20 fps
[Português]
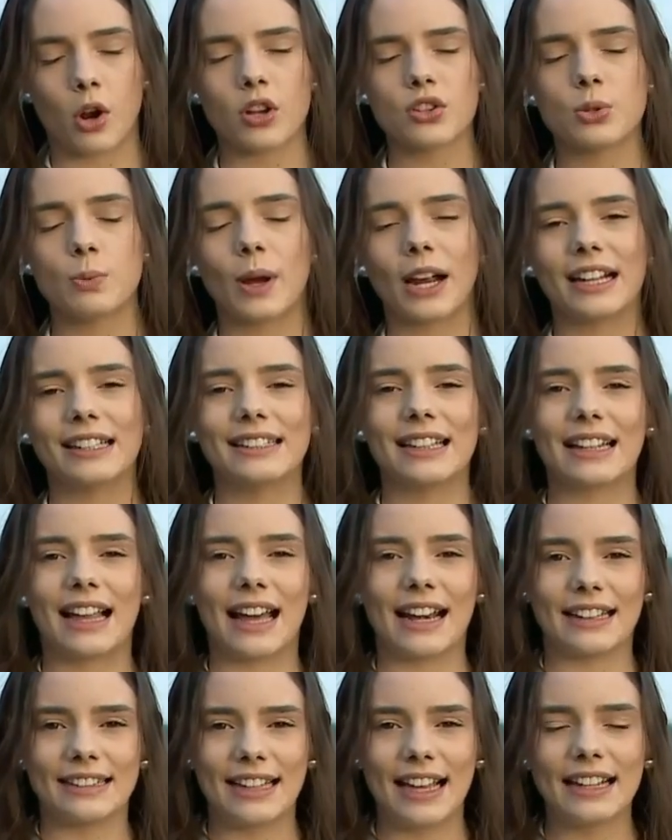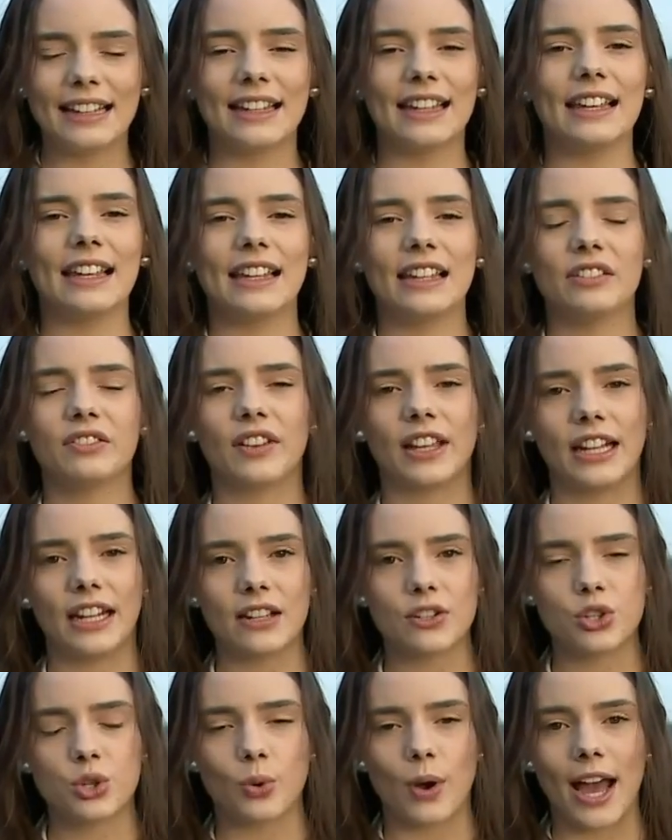próximo a Candelária até aqui em
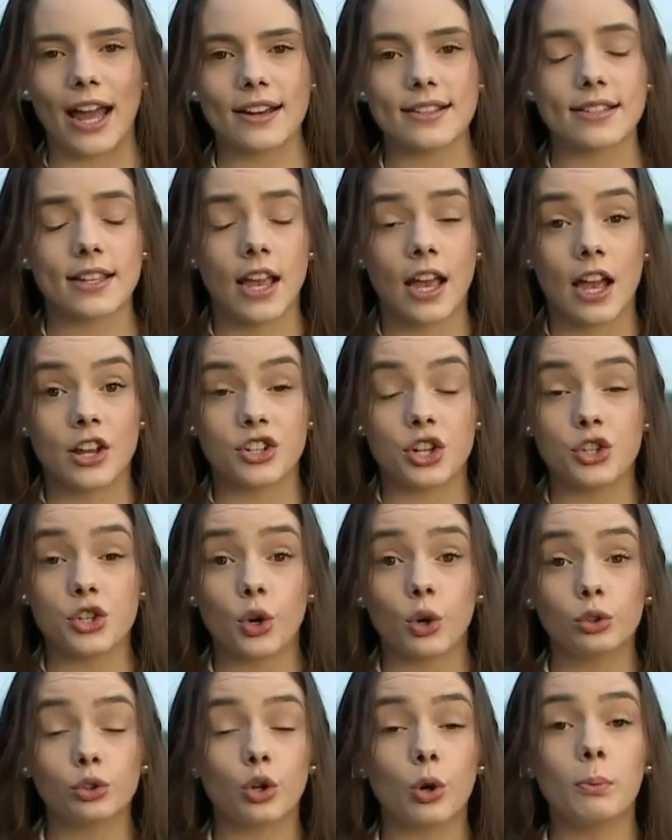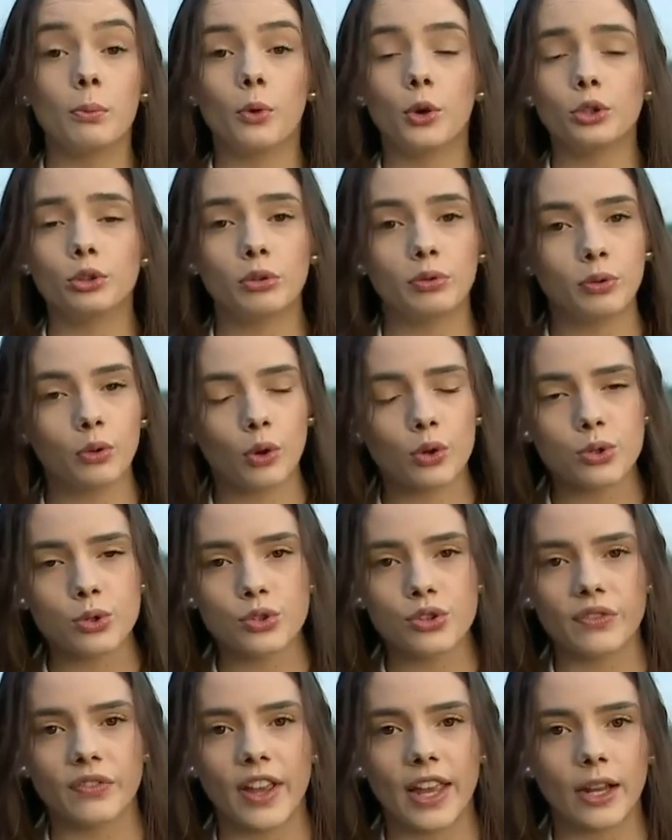Venâncio Aires, a gente encontrou muito fluxo
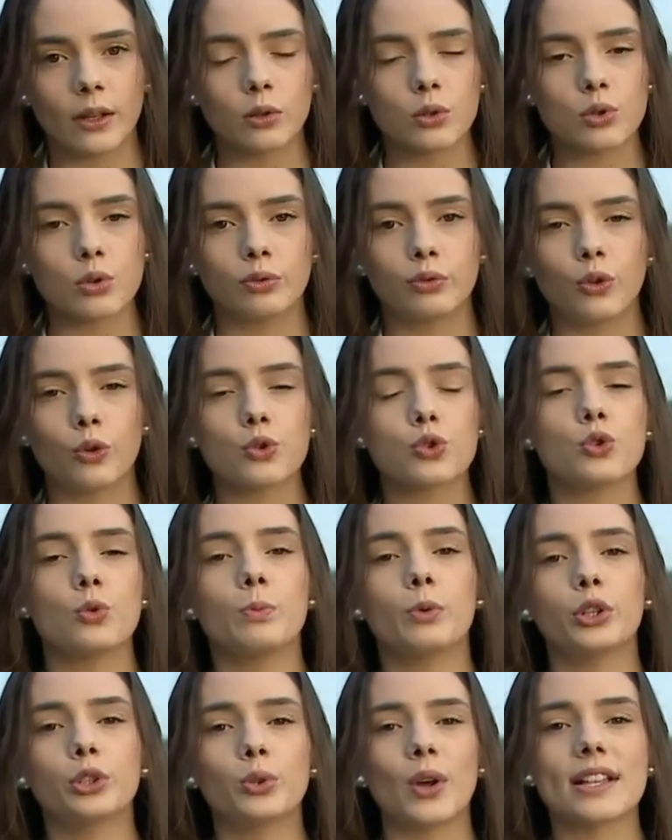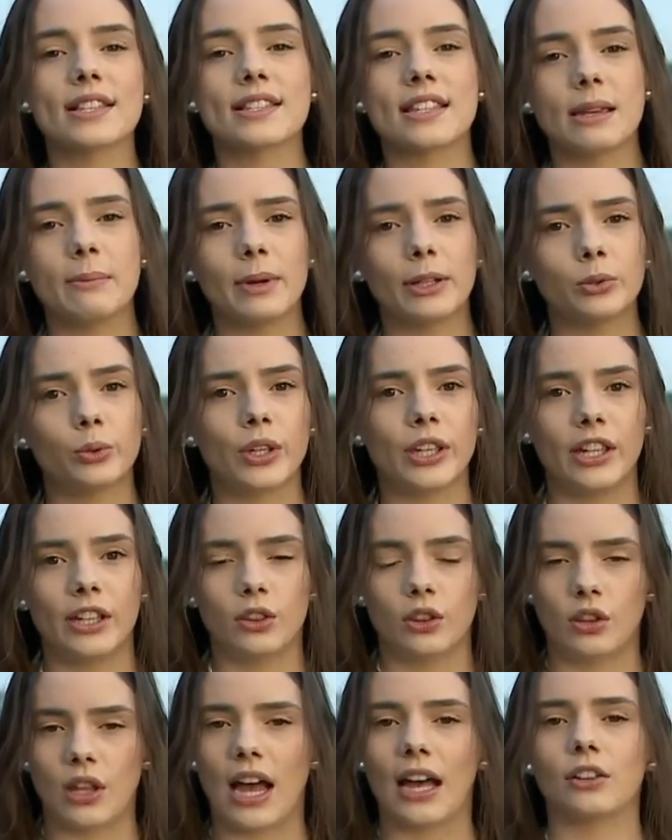de veículos, um fluxo muito acima do
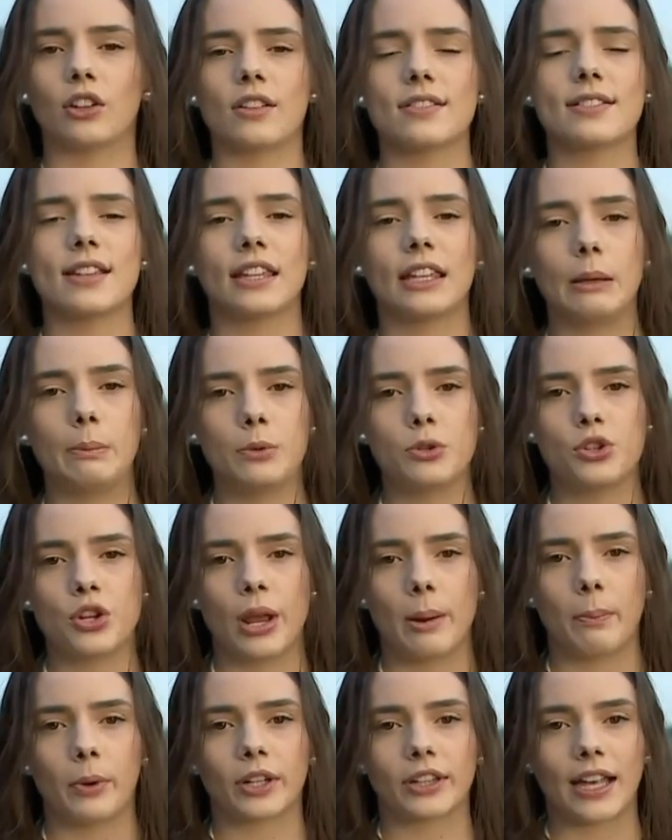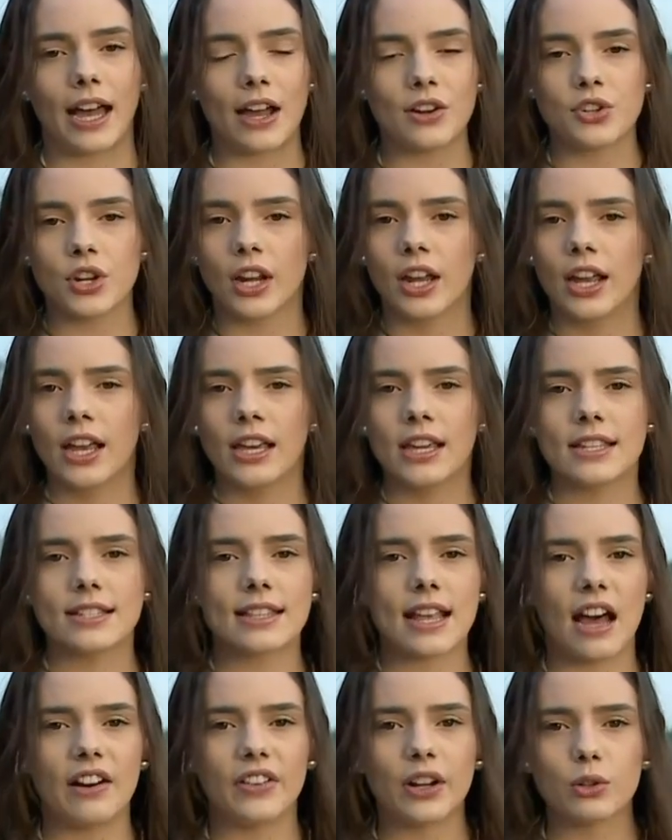que a nossa equipe de reportagem
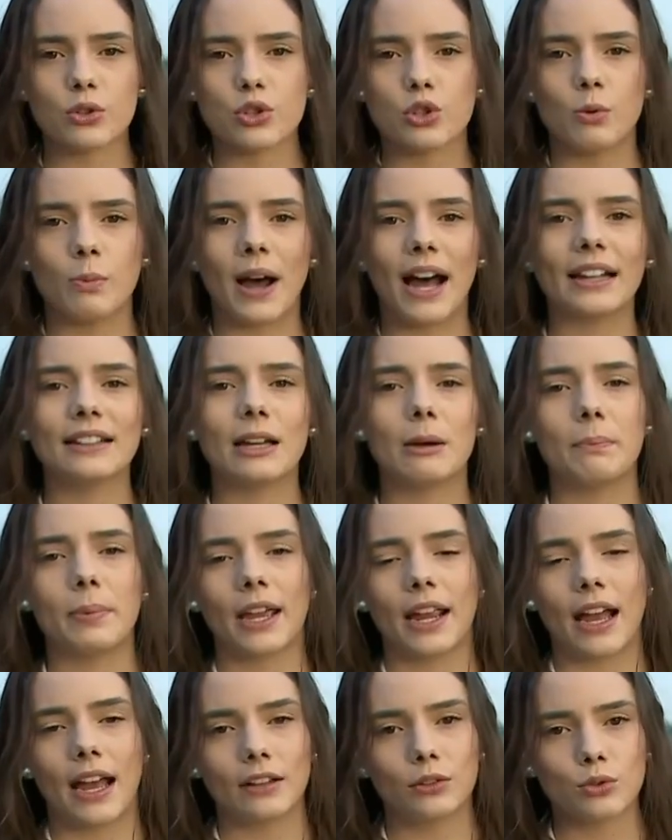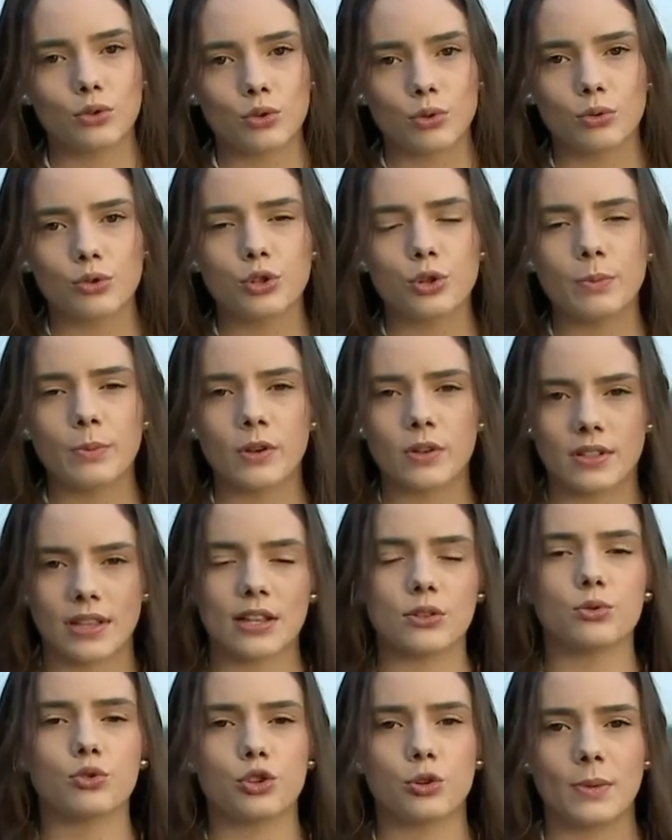estava acostumada a pegar nos últimos,
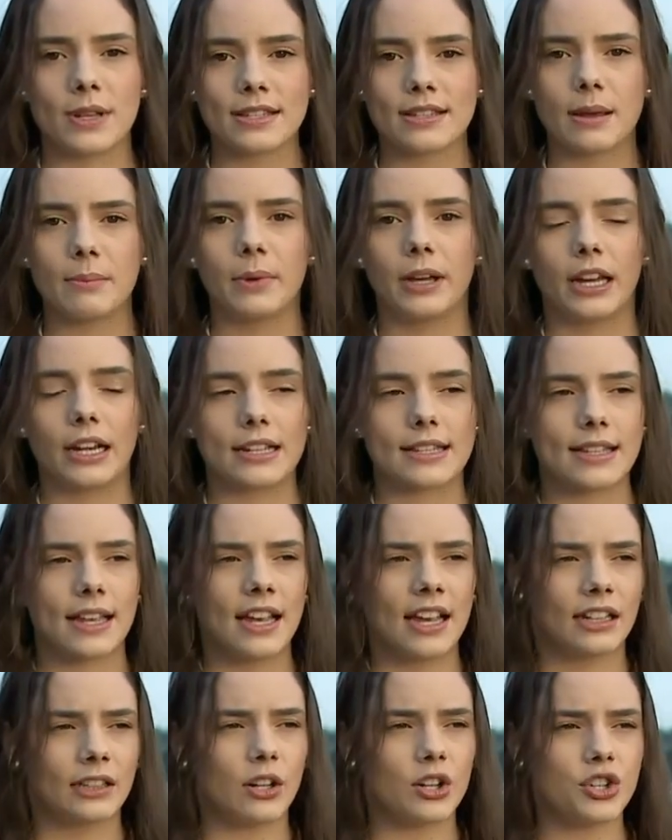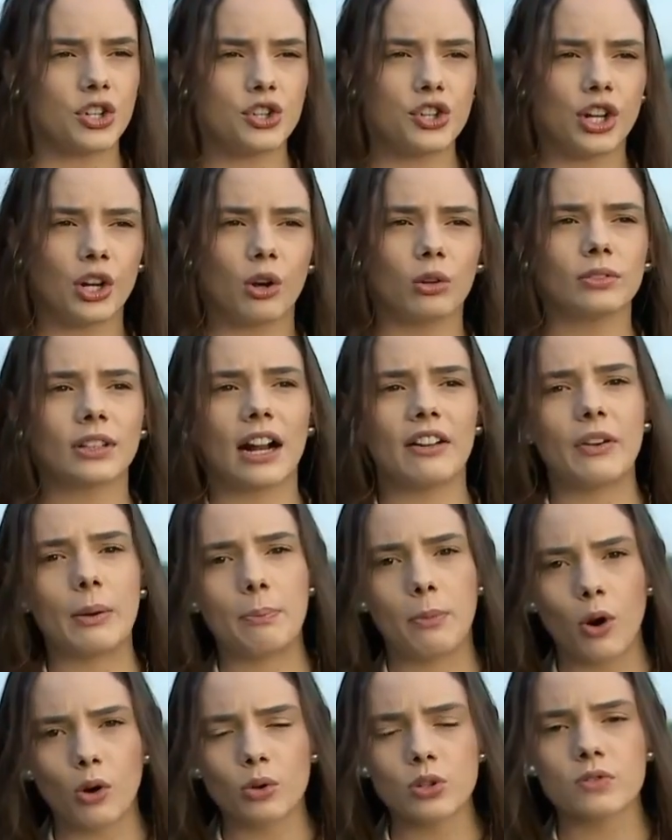nas últimas semanas. Então a gente encontrava
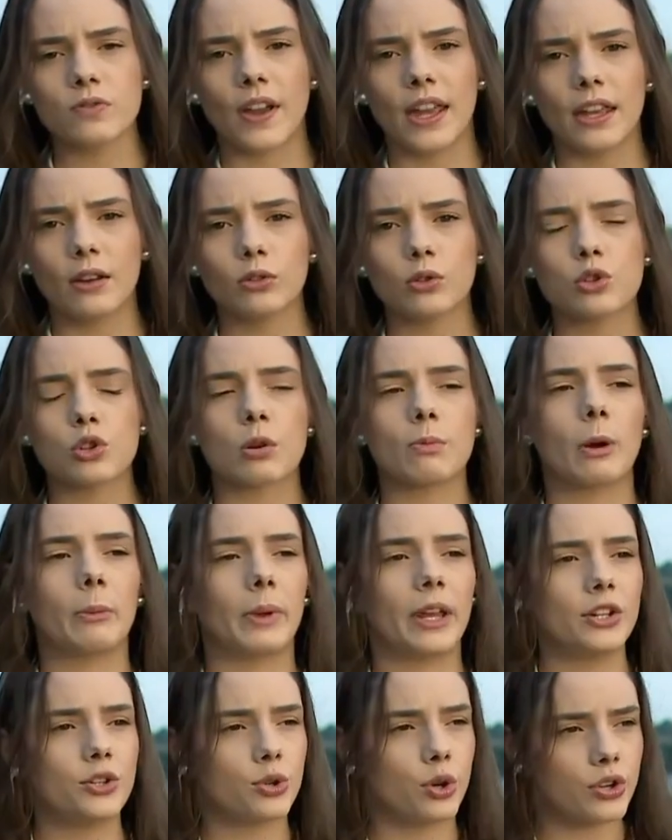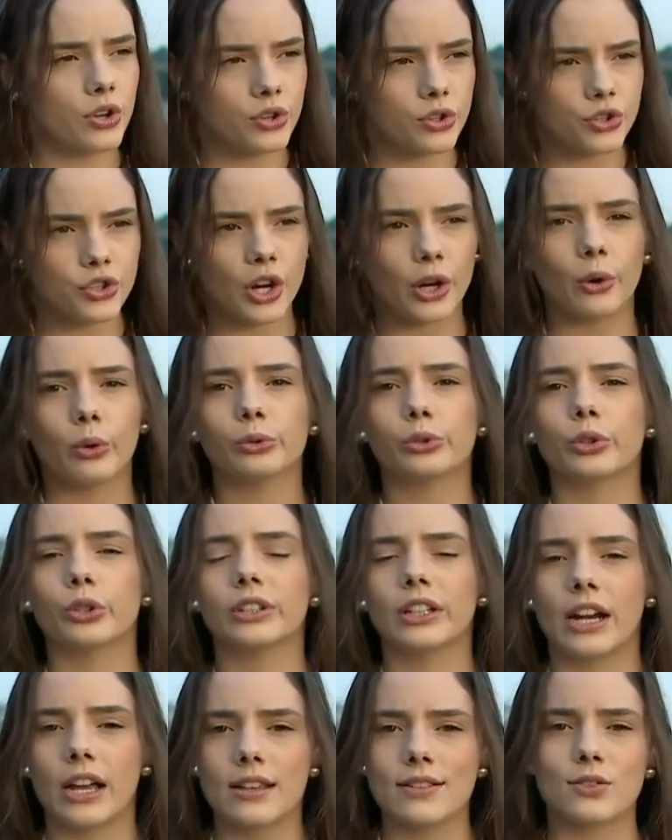poucos veículos normalmente, hoje a gente já encontrou
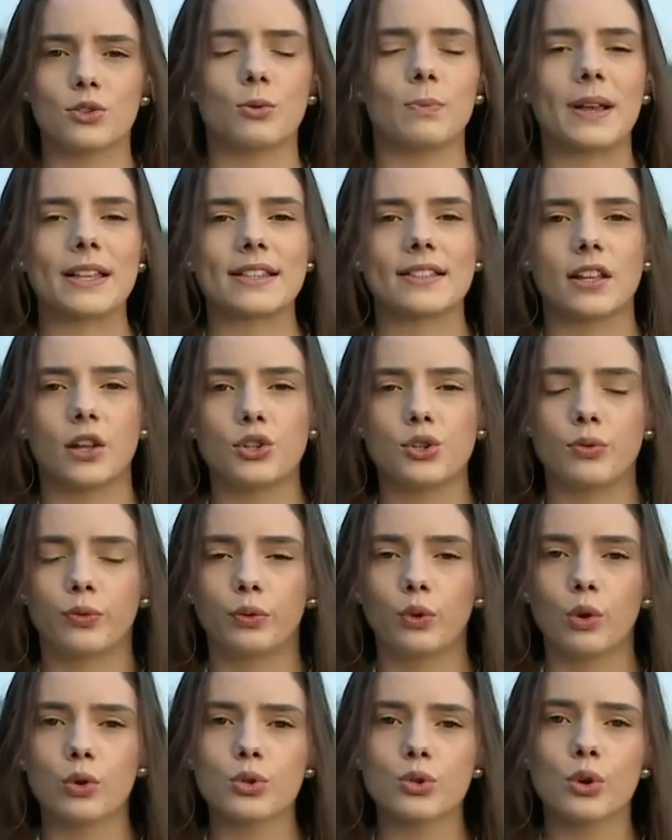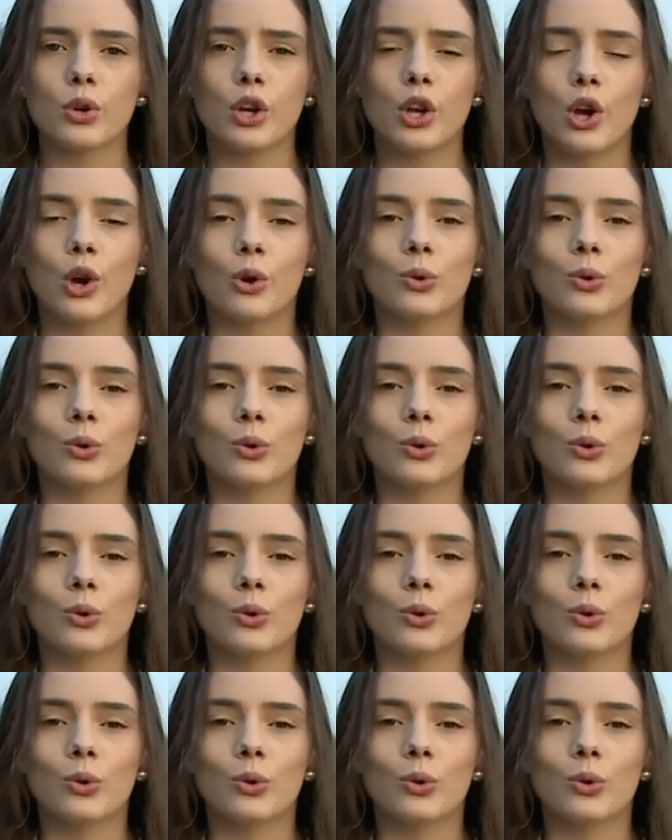trânsito, bastante fluxo,